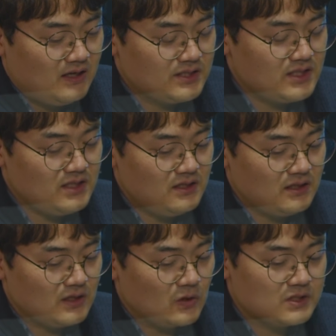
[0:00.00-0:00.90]

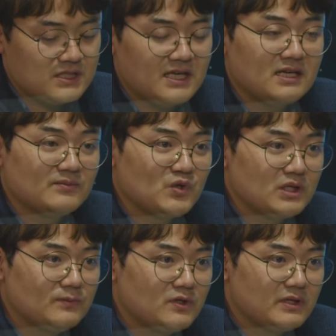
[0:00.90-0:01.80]
특히 역시나 뭐
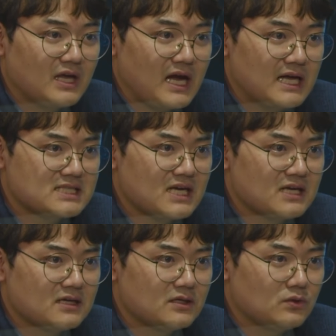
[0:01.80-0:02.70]
이번에
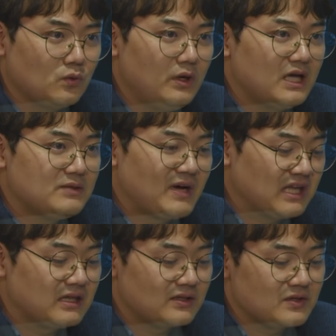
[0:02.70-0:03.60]
가장 논란이
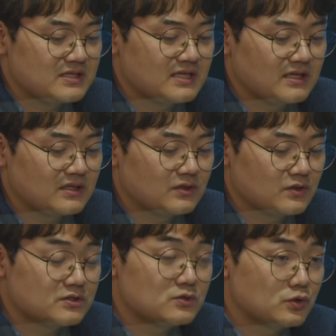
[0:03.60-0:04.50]
많이 됐던 기사는
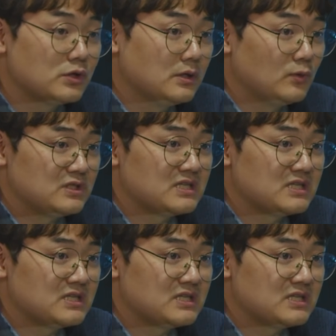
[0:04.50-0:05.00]
역시 조선일보